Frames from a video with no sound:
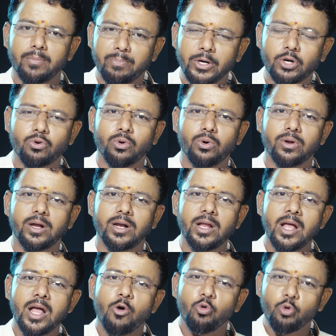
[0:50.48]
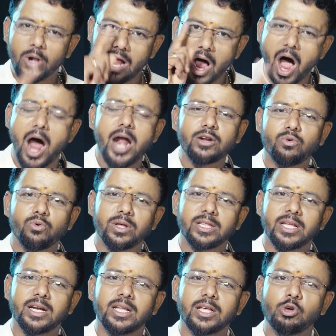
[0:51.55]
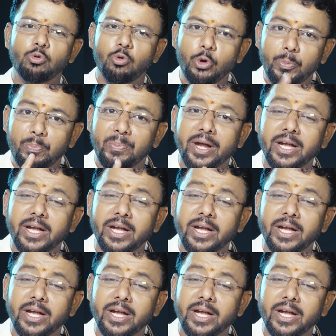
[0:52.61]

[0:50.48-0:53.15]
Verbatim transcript: பெற்றோர்கள் உங்கள் ஆண் குழந்தைகளுக்கு ஒரு